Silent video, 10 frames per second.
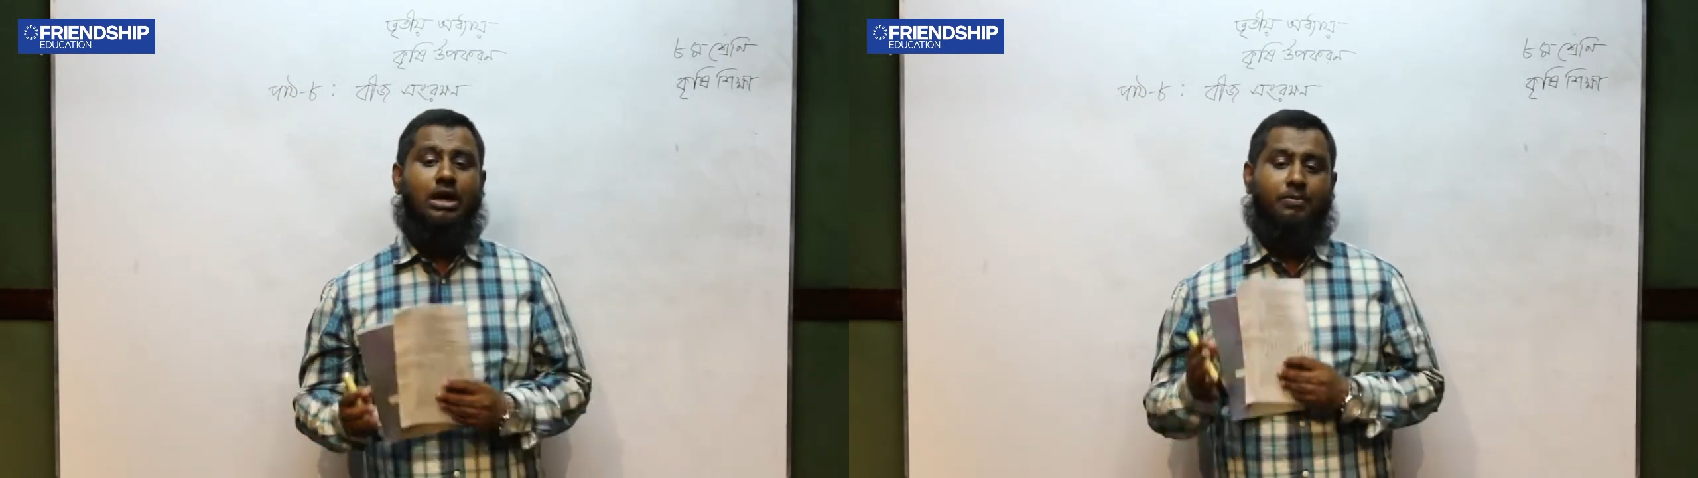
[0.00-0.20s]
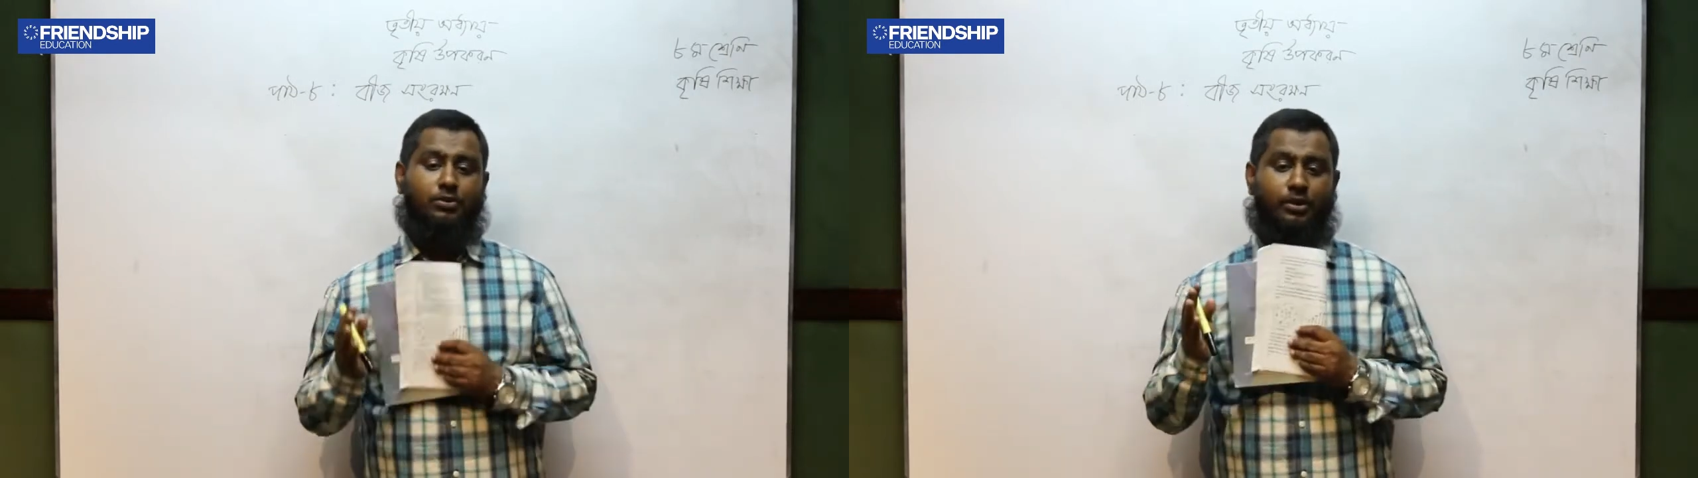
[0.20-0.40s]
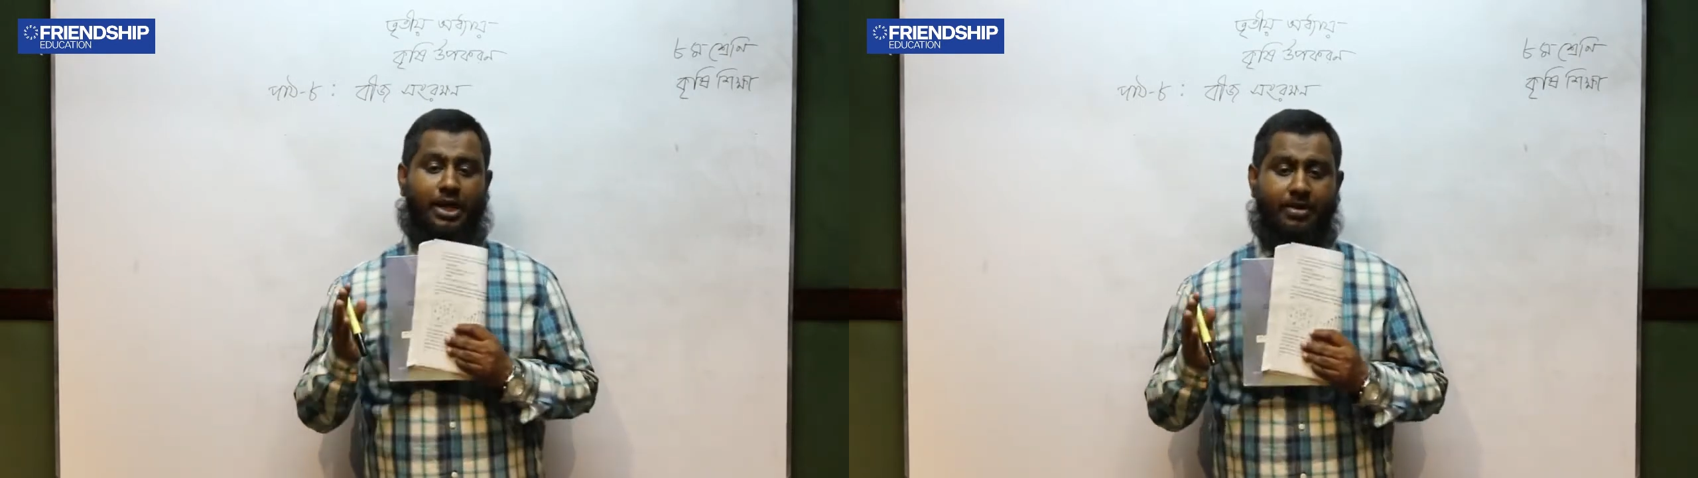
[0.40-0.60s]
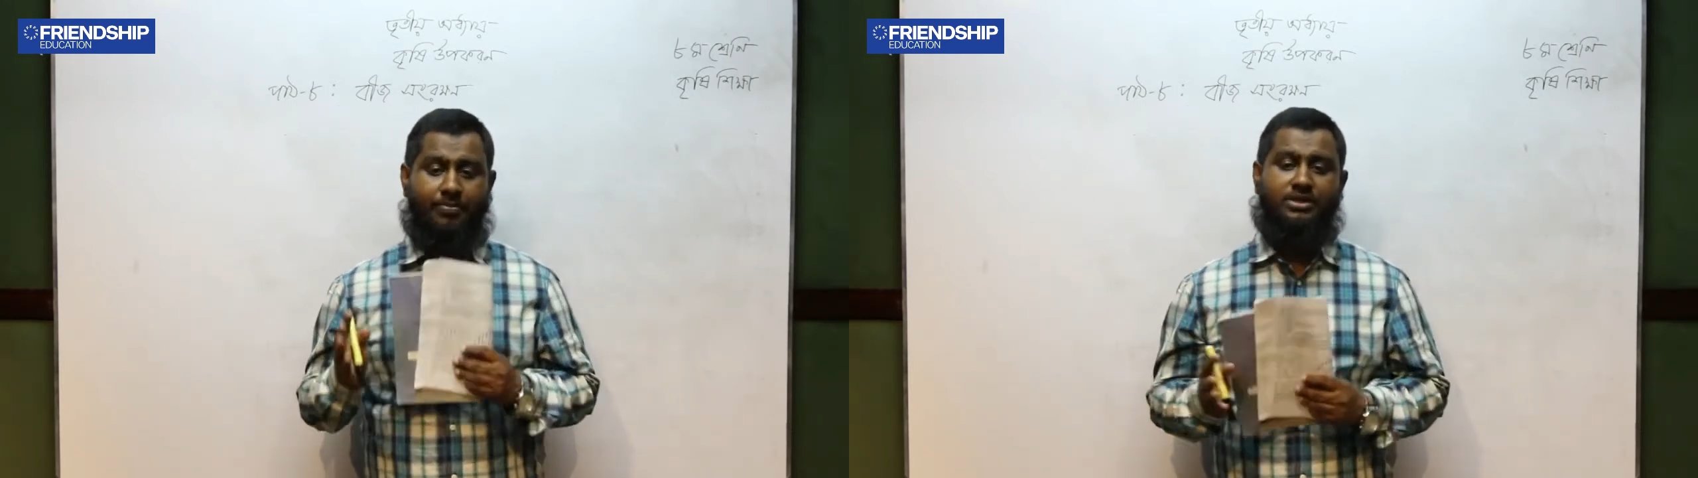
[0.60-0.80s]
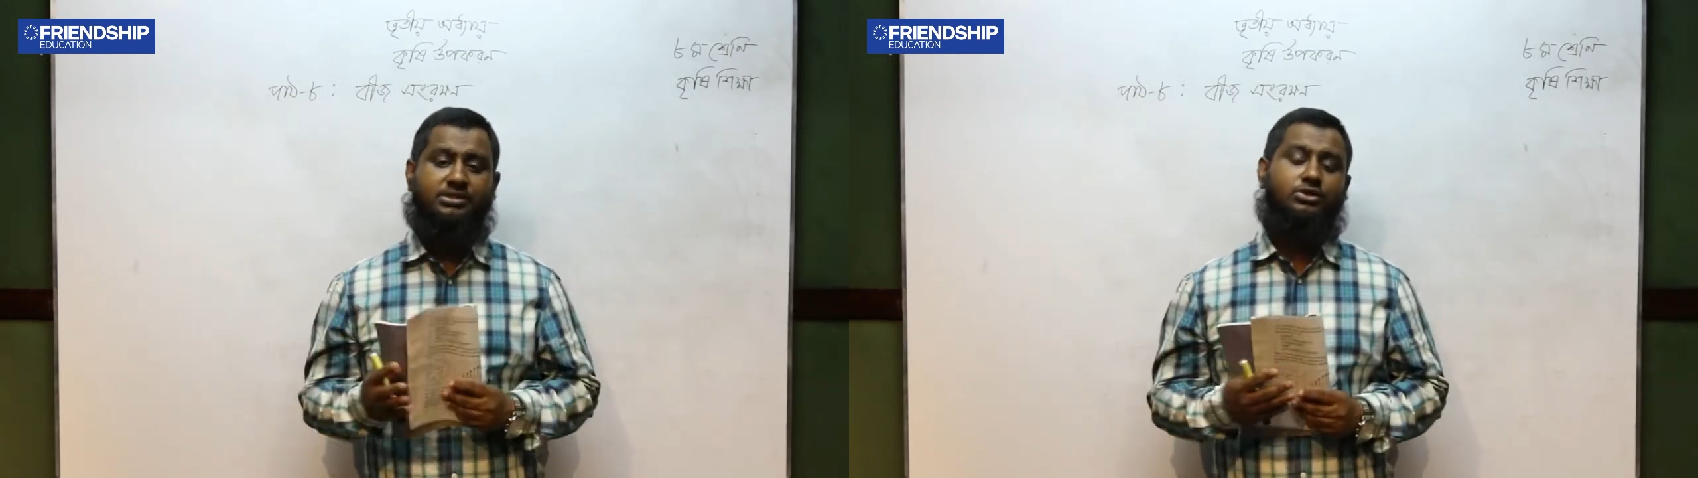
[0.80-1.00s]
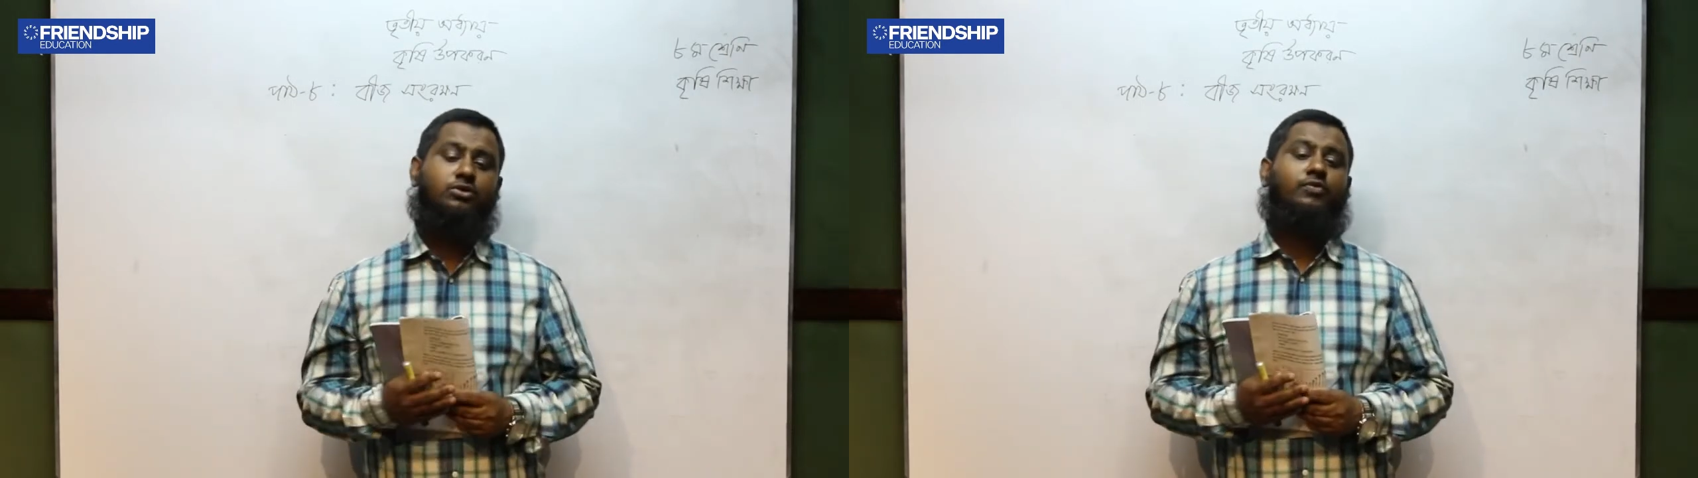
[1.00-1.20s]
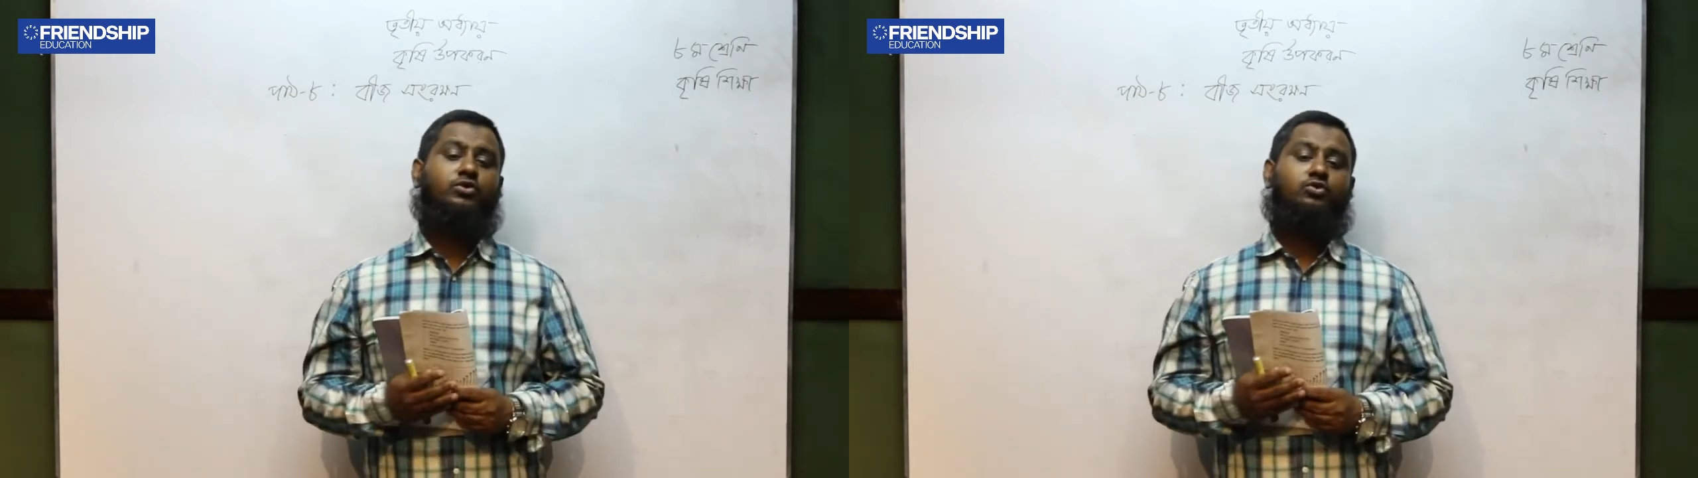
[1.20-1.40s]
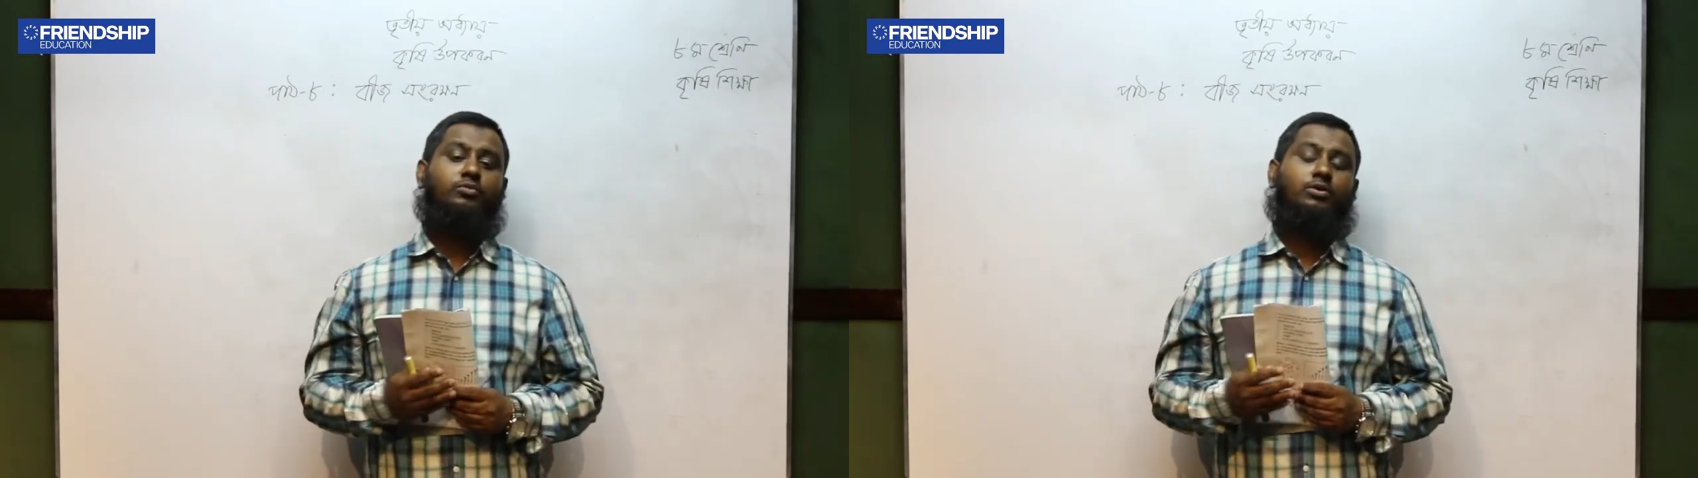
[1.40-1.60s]
আমরা যখন এই বীজ দিয়ে যখন
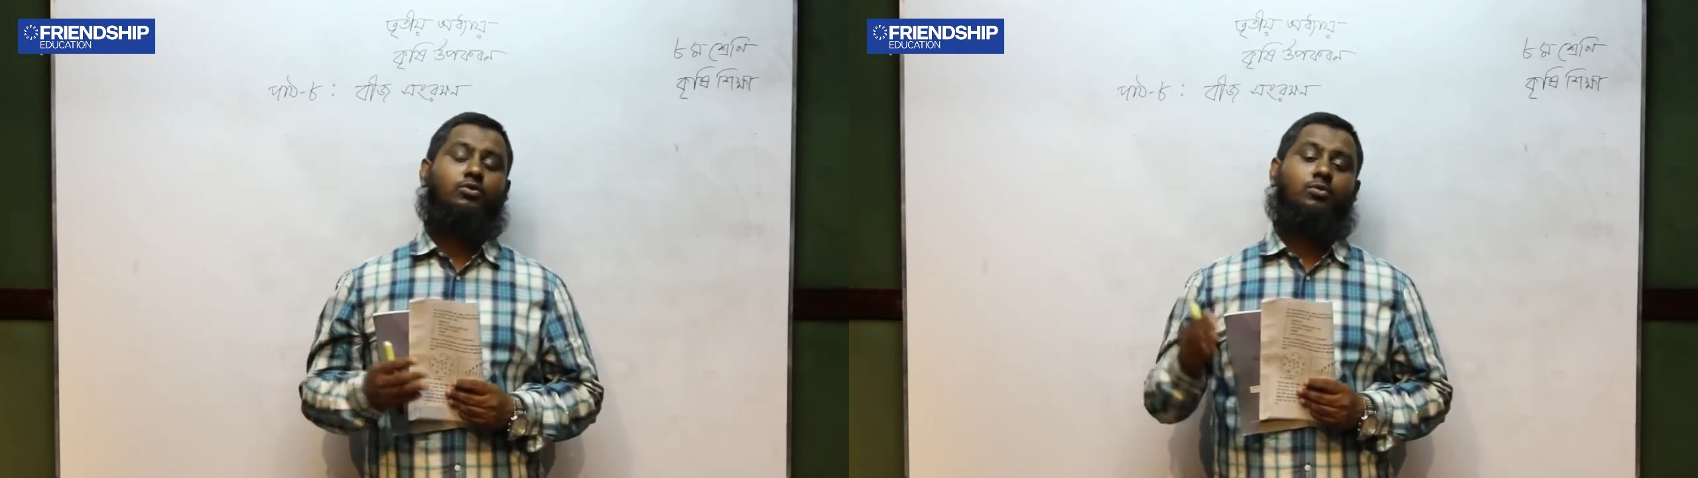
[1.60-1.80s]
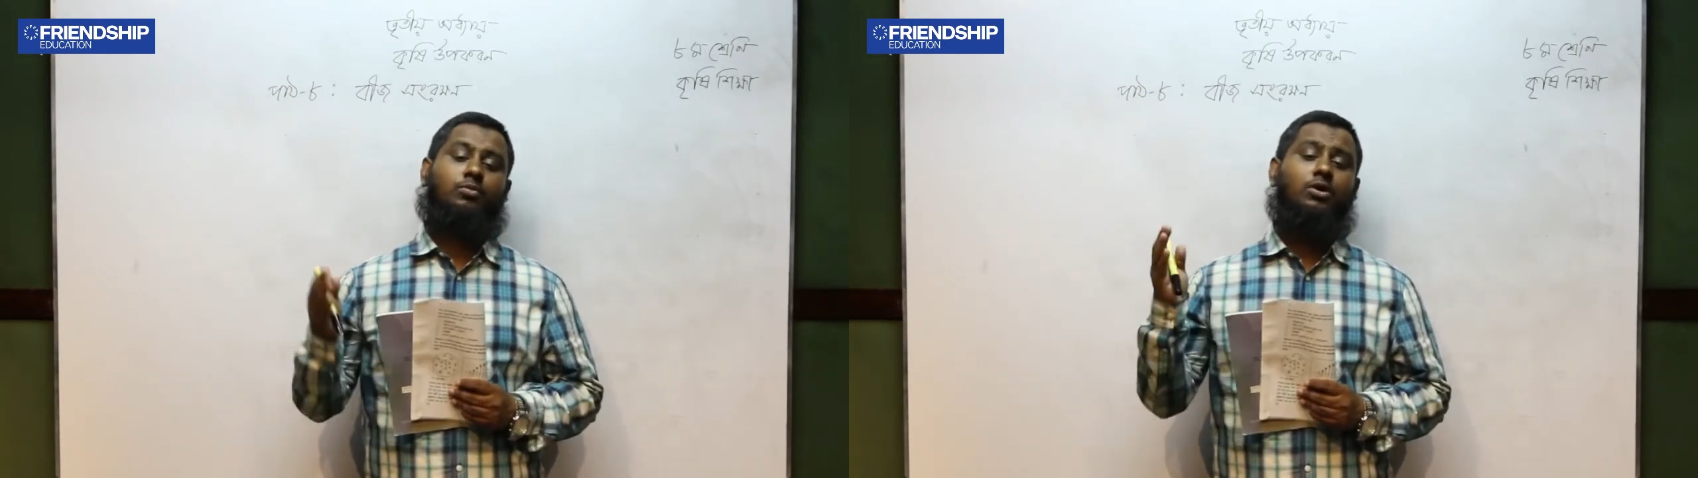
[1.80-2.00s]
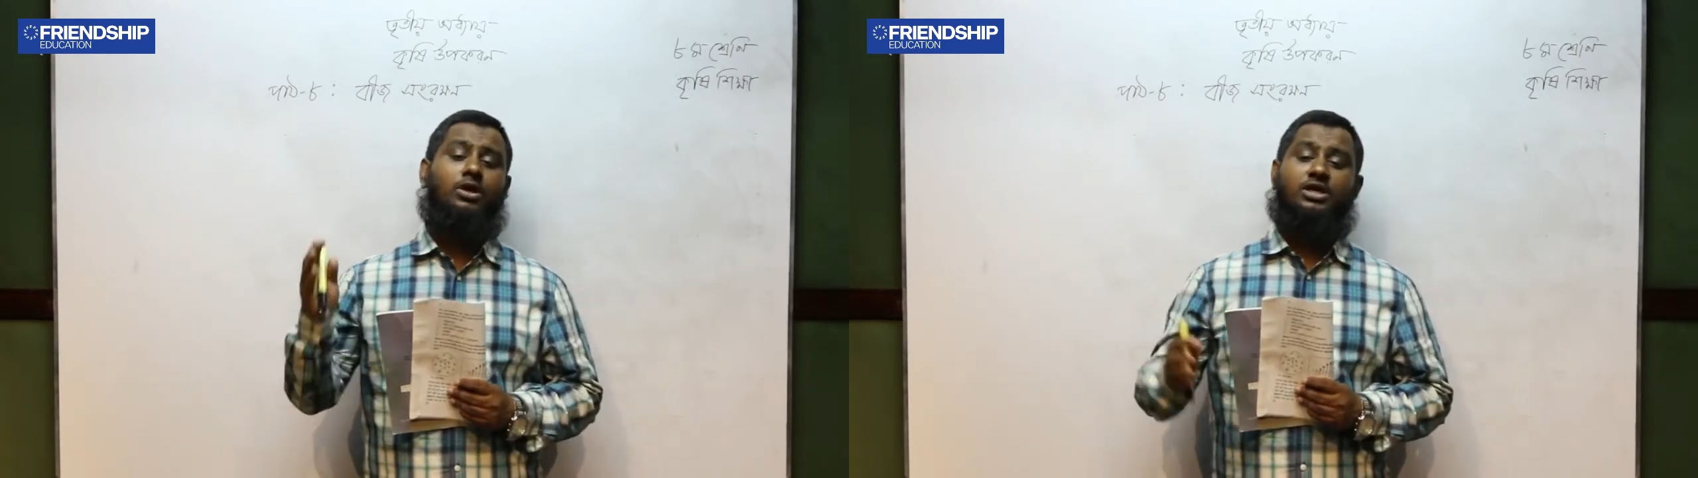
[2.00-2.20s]
ফসল উৎপাদন করবো